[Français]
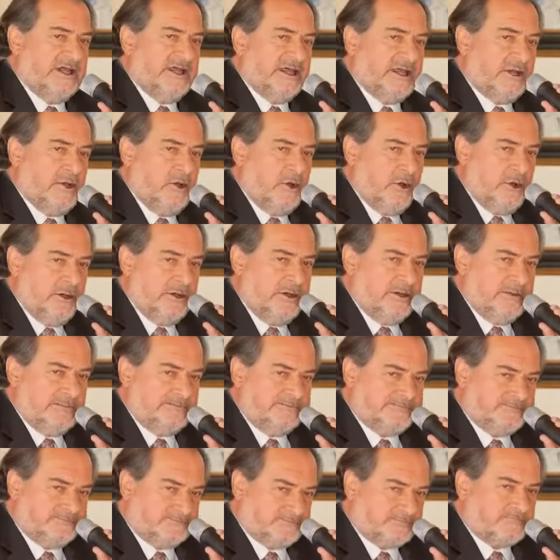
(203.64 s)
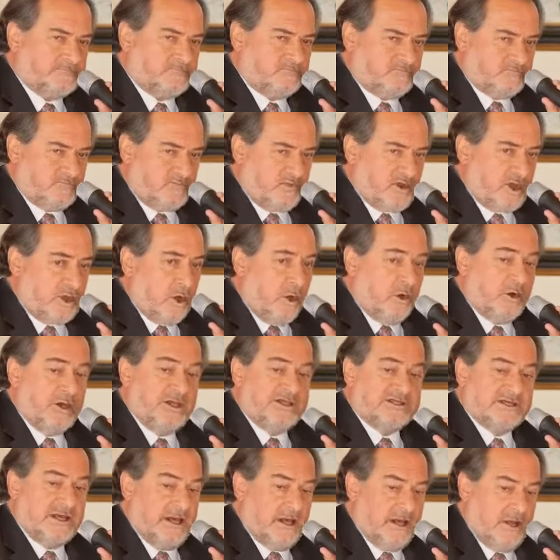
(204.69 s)
que les clones, on
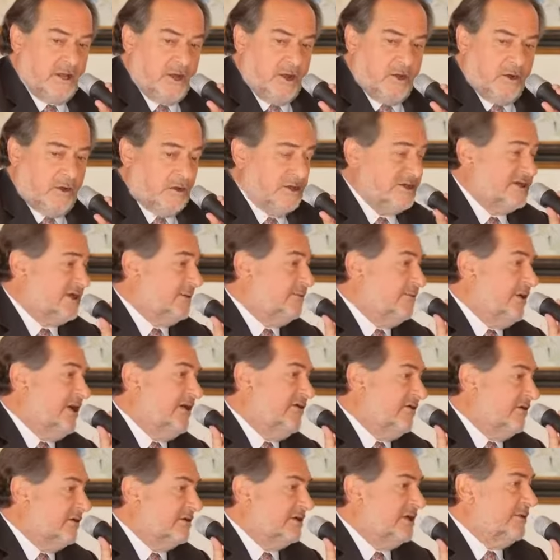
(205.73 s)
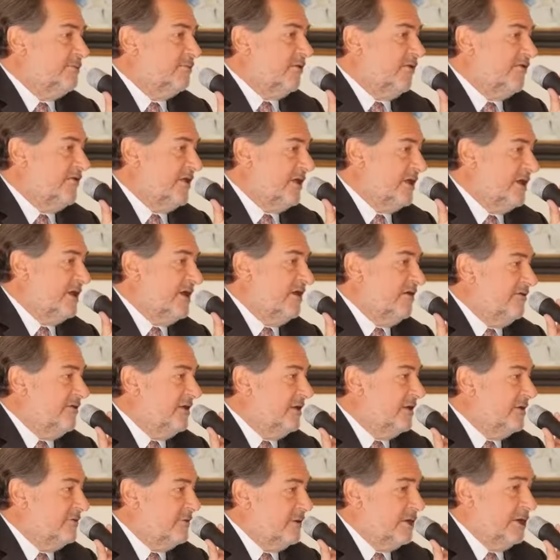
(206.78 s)
les a, on les a pas inventés pour faire les grands vins.